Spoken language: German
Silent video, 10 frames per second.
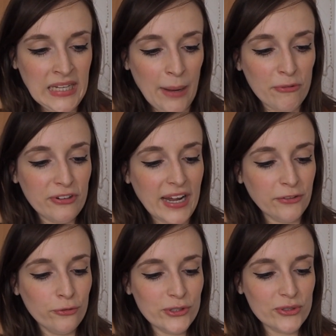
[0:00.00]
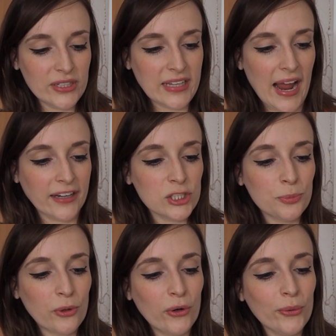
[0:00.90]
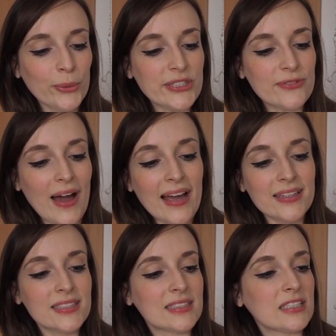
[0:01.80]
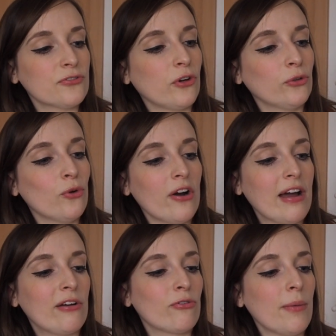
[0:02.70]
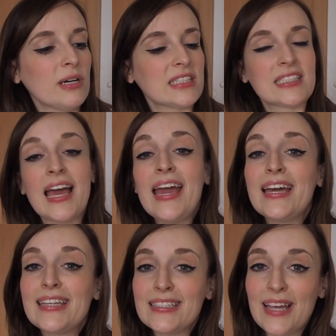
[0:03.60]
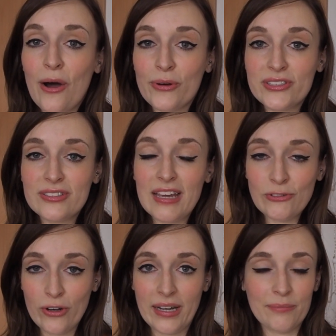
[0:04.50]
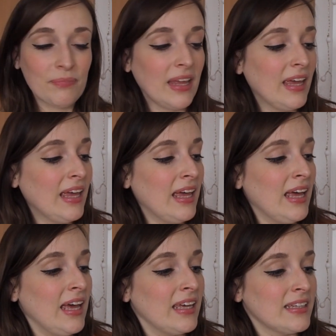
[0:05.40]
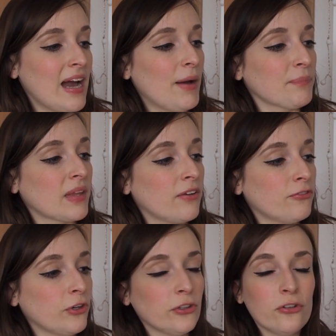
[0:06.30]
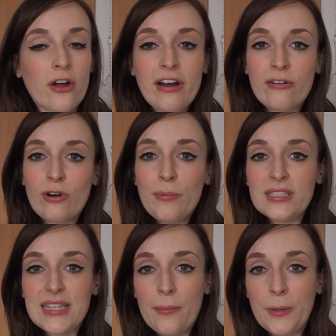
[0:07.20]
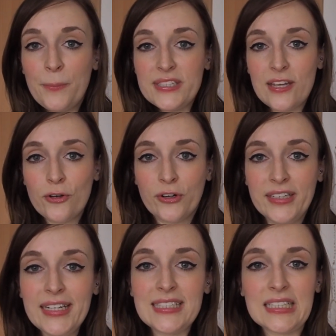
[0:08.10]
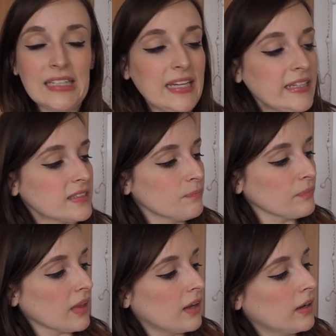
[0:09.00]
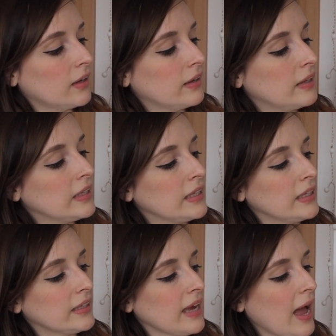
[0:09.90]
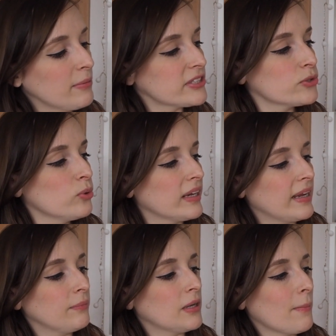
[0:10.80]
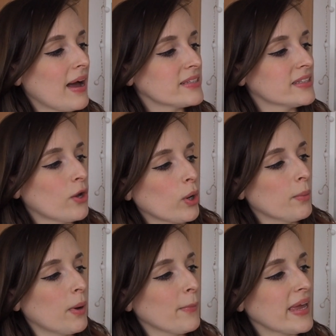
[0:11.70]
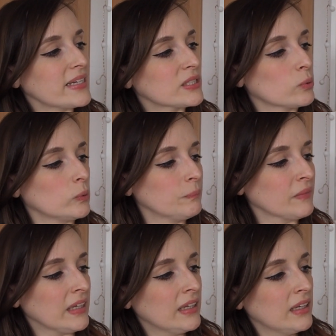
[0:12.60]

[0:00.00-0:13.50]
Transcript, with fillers: aber vielleicht fühlst du dich ja angesprochen. Und zwar ist das von Nora Roberts, Das Haus der Donner. Ja, von Nora Roberts habe ich bisher noch nichts gelesen. Äh, ich habe es zugegebenermaßen auch immer mehr so